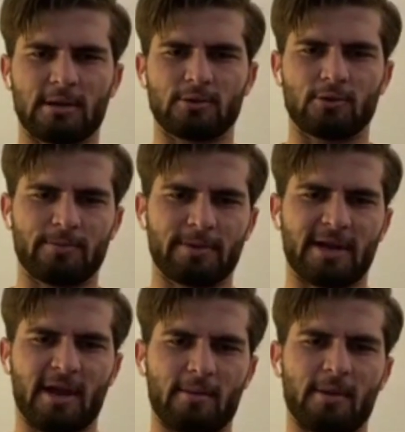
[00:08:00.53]
टूर पे
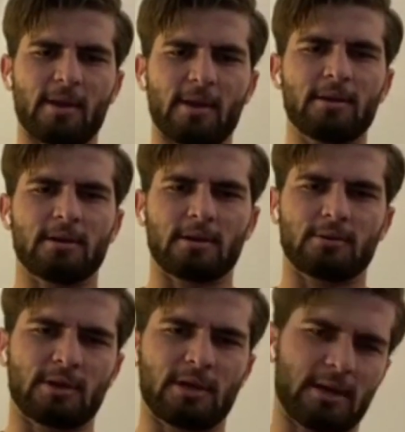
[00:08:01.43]
टाइम है आ,
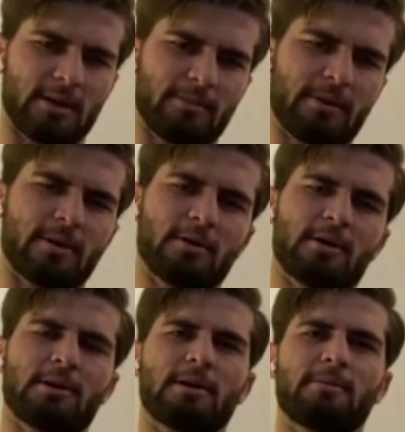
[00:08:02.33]
उनके आने पे
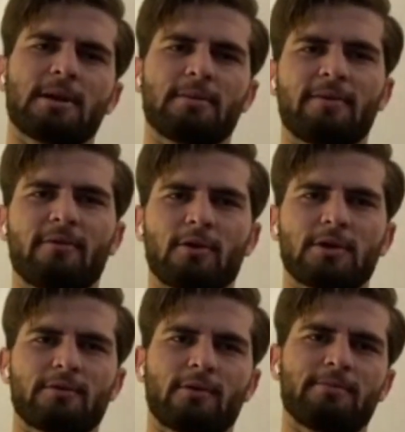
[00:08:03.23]
और हमारा भी
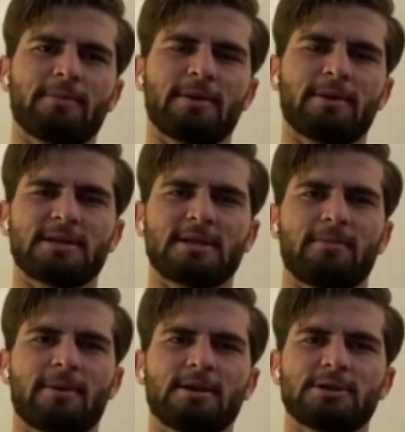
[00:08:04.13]
फोकस फुल पीएसएल
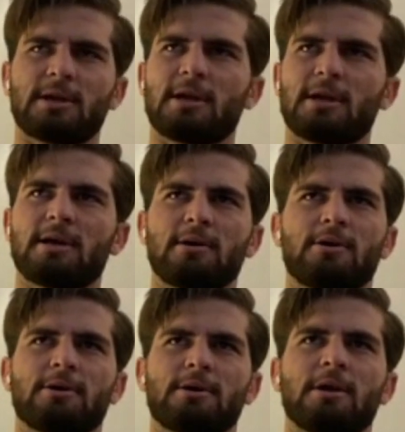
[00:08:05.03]
पे इंशाल्लाह
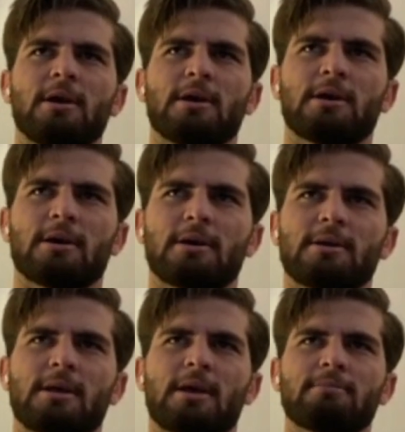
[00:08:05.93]
और
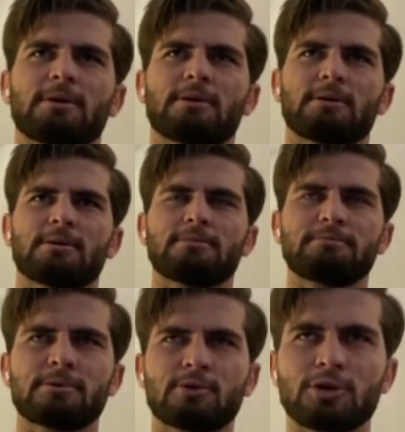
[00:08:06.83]
देखिए
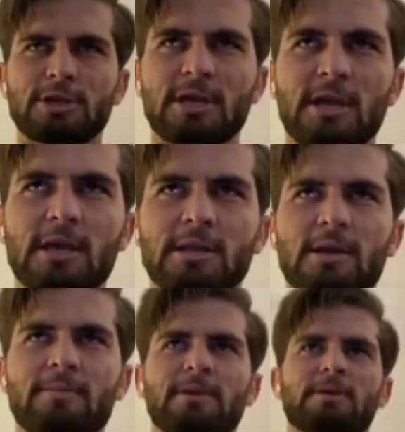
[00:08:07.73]
कोशिश है कि
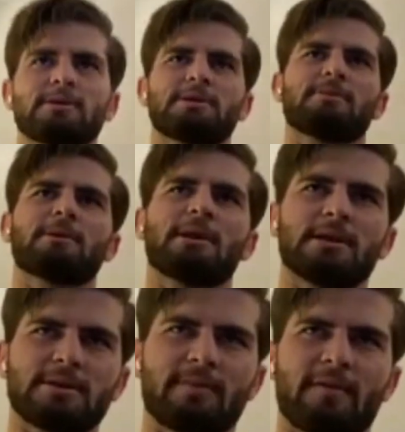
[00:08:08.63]
इधर अपनी टीम
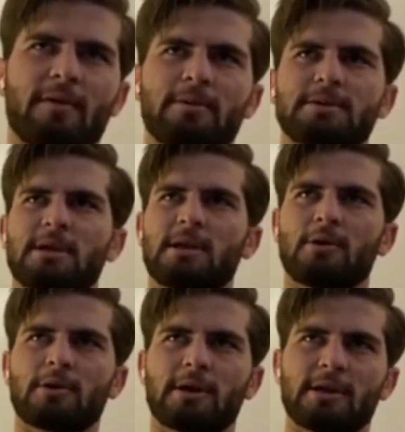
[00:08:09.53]
के लिए अच्छी परफॉर्मेंस
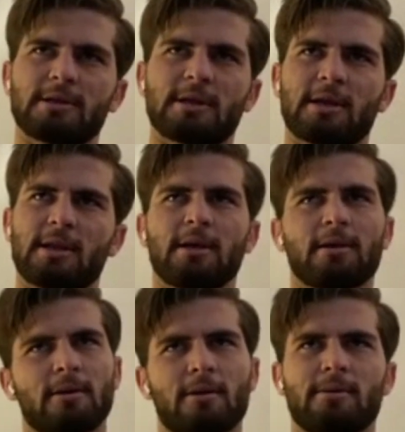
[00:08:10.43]
दे लाहौर कलंदर के
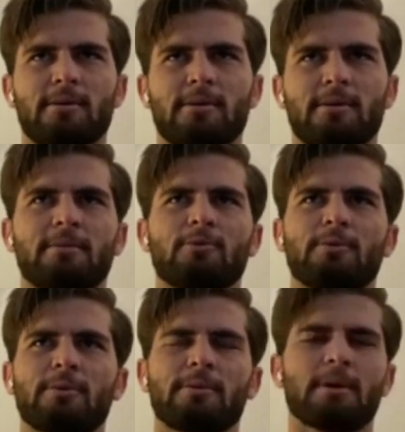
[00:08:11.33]
लिए और वो
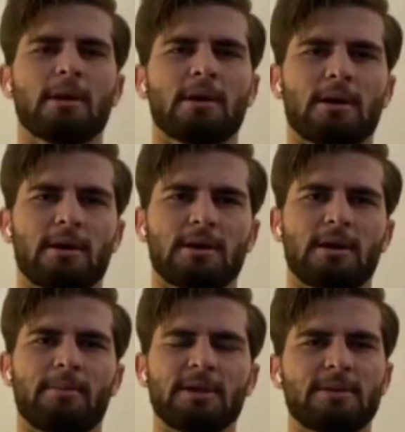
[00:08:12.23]
भी आ,
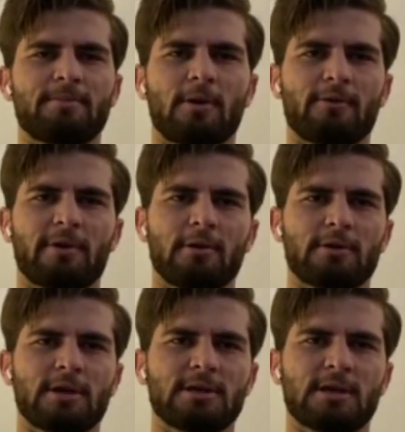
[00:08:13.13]
हमेशा प्राउड फील
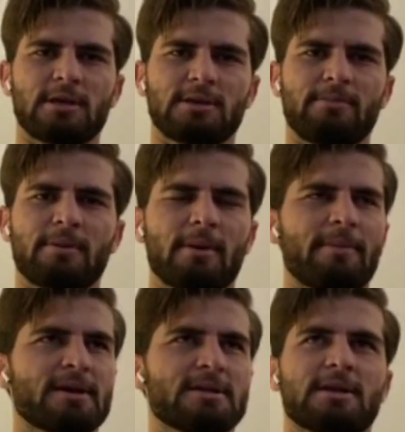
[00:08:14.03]
होता है कि जब भी
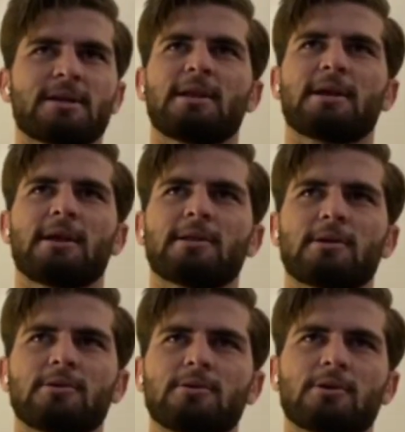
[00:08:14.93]
मैं पाकिस्तान के लिए
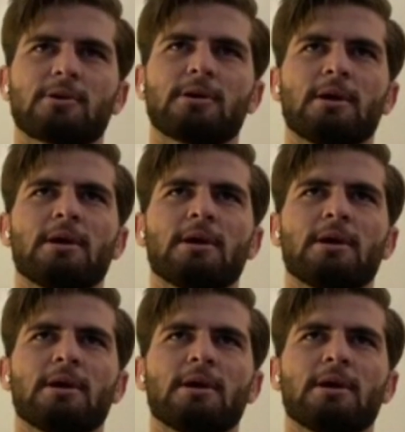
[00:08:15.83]
खेलता हूँ और